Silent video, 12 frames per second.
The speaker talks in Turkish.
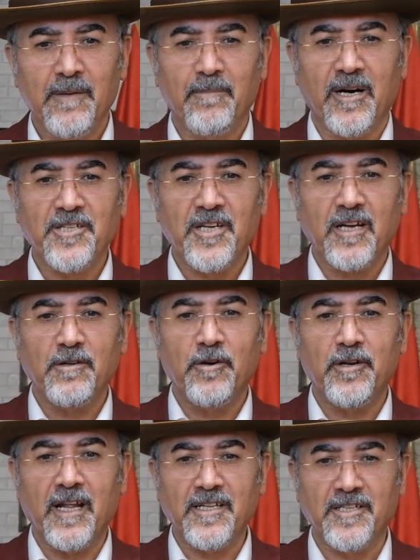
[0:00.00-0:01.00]
Başarılı
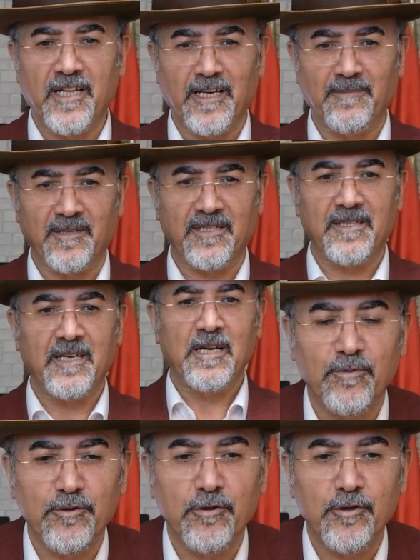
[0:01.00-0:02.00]
öğrencilerimiz
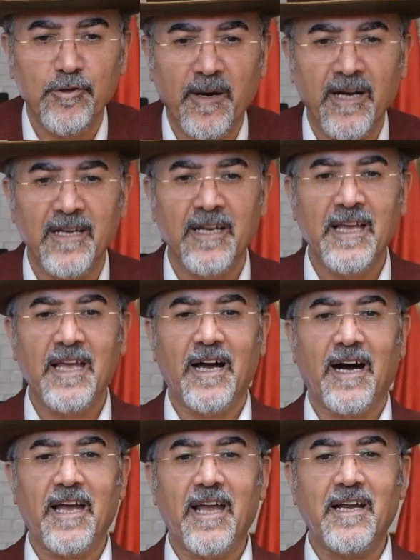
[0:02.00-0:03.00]
buluşmak,
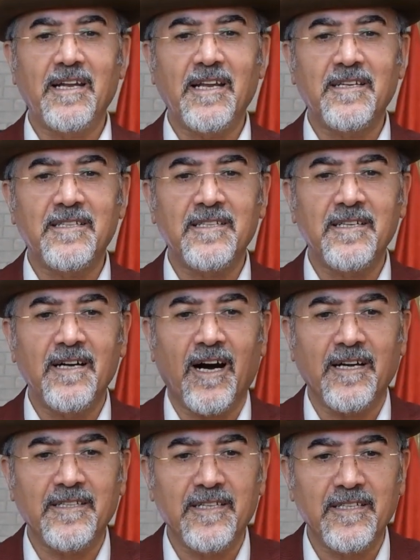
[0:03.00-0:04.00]
hayallerinizi,
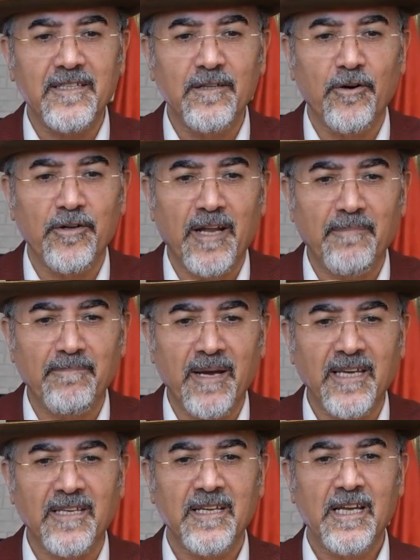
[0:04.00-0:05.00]
adresini
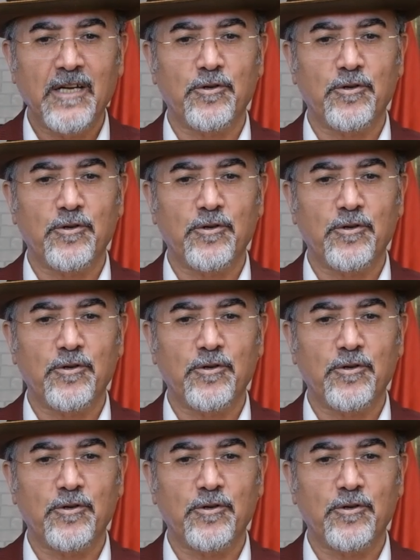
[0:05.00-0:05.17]
öğrenmek,